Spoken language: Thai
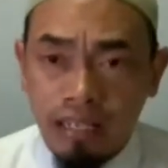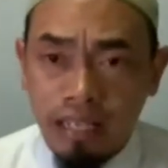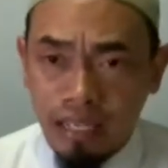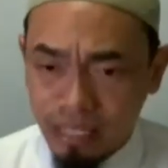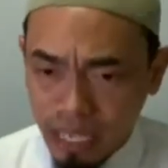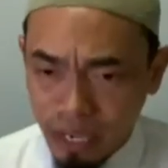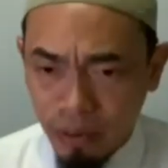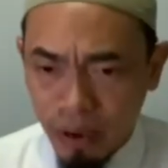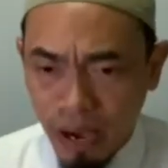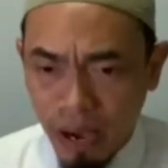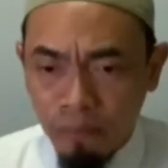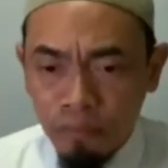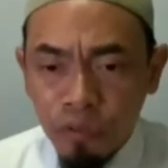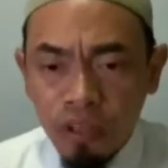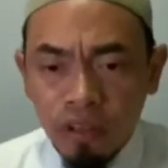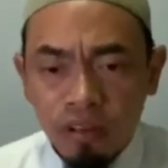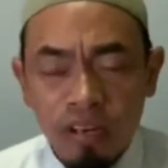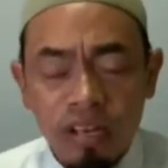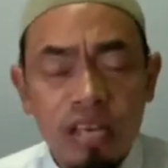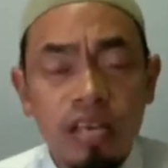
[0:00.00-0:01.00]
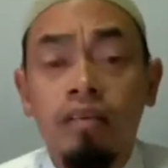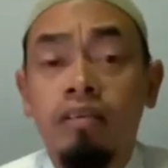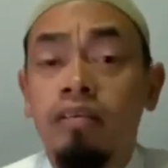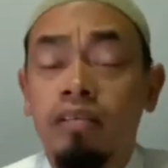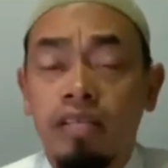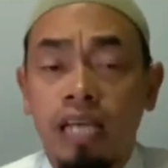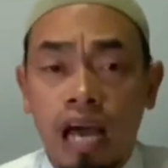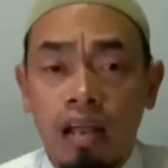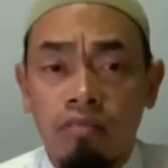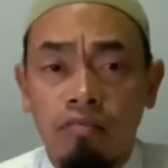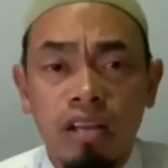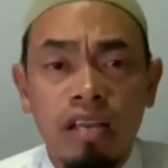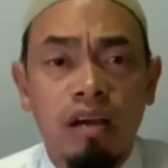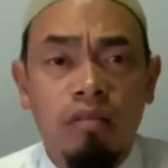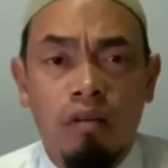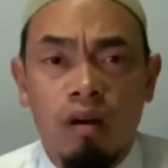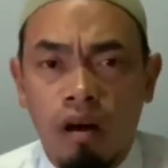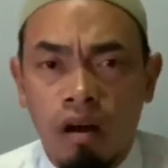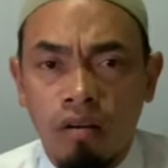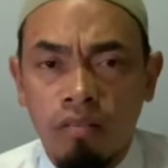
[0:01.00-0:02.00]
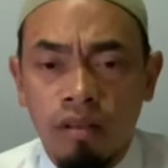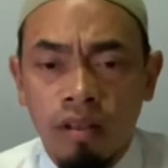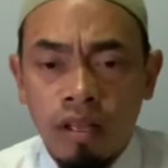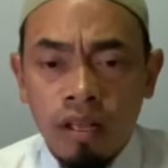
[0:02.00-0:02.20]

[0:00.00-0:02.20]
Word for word: ทันทีว่านี่คือการเรียกร้อง